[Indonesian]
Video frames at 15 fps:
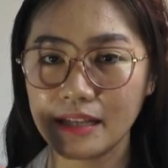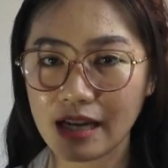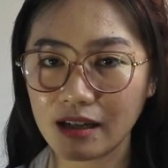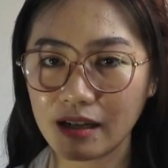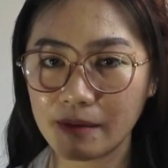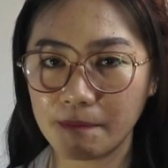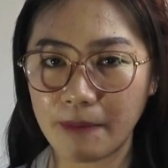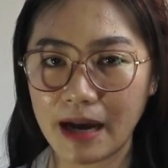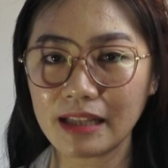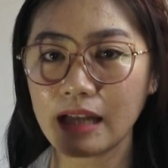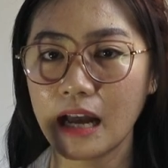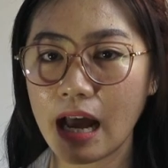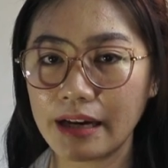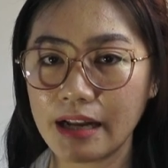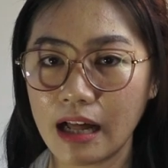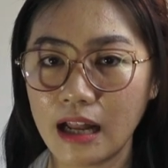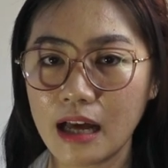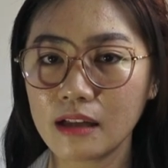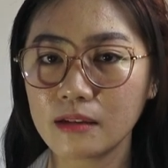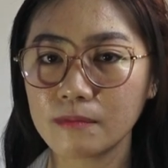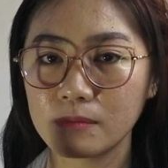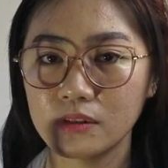Yang keempat
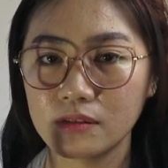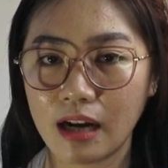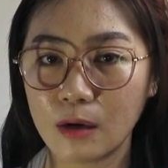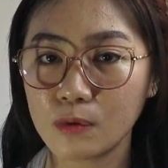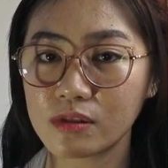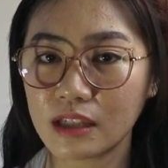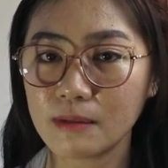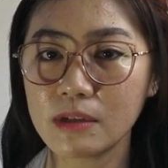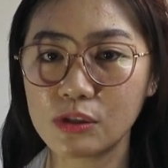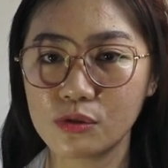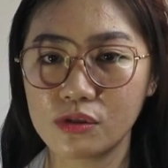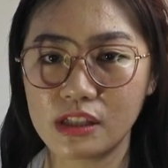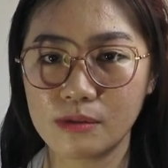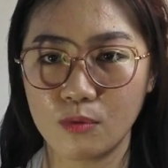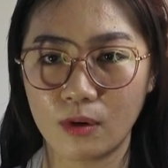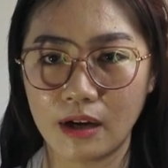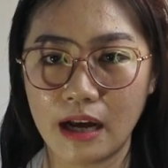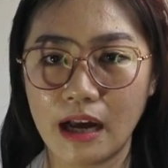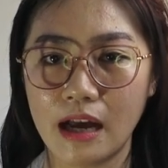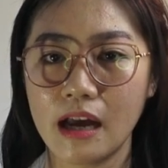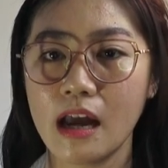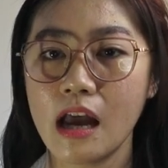adalah terlalu sering mencuci
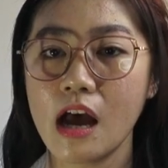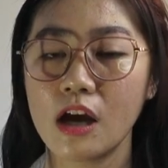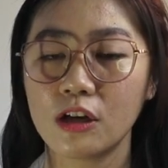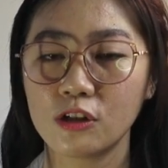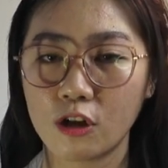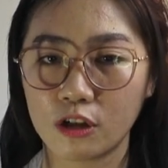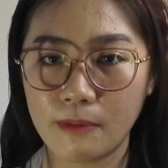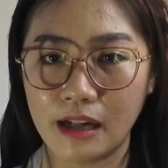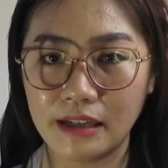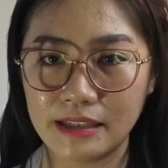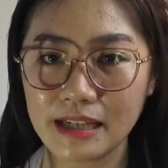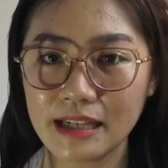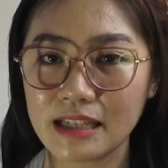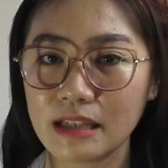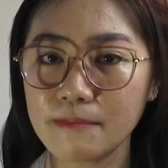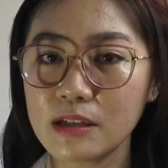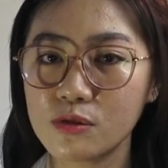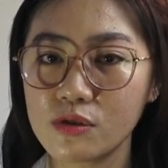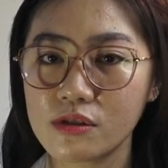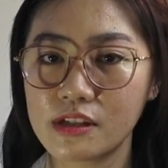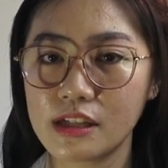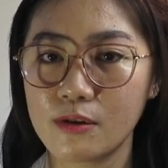muka. Normalnya kita
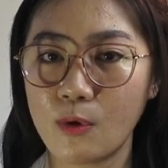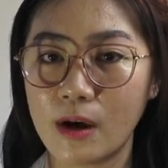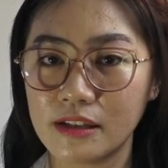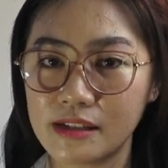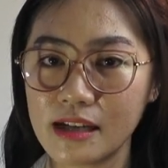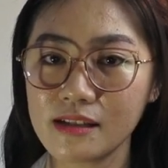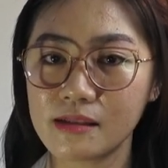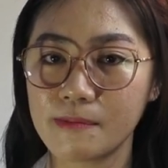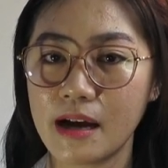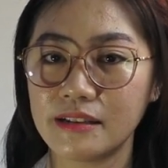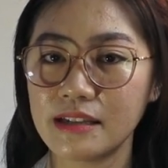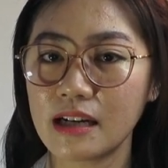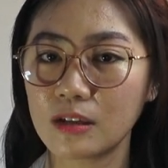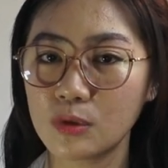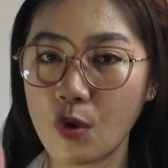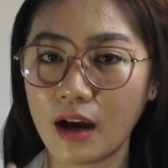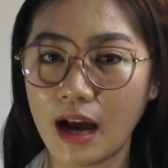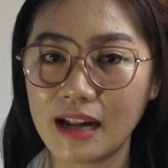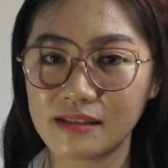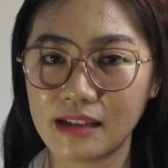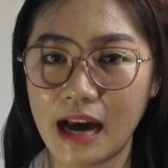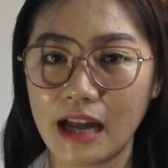mencuci wajah sebanyak dua
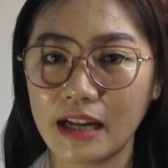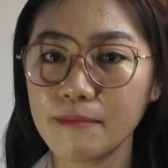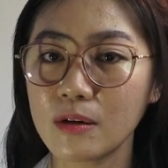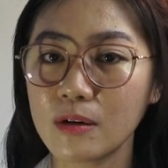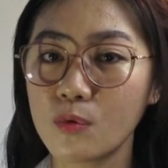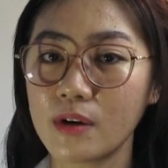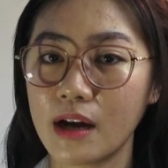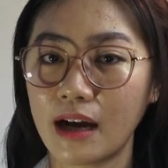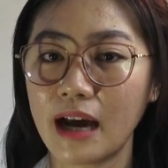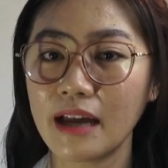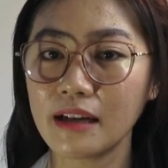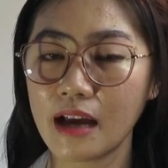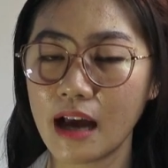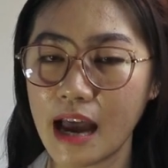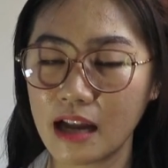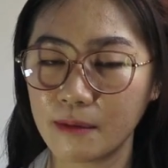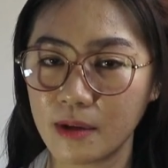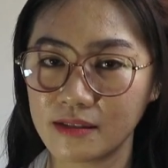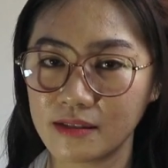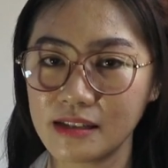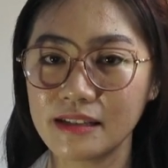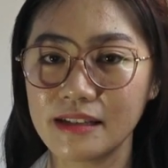kali sehari menggunakan air
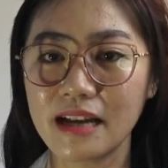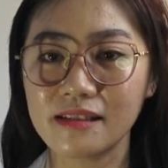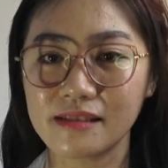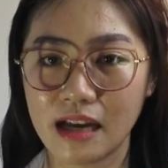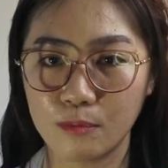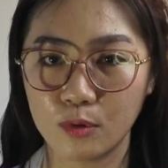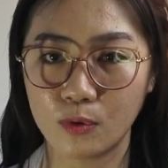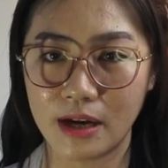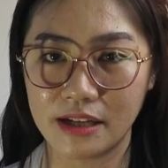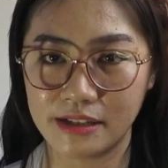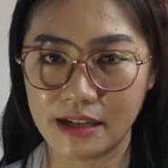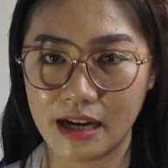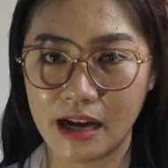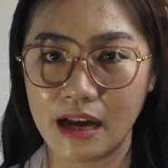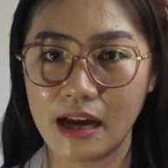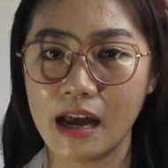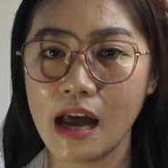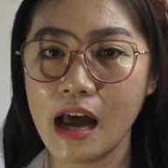bersih dan sabun wajah.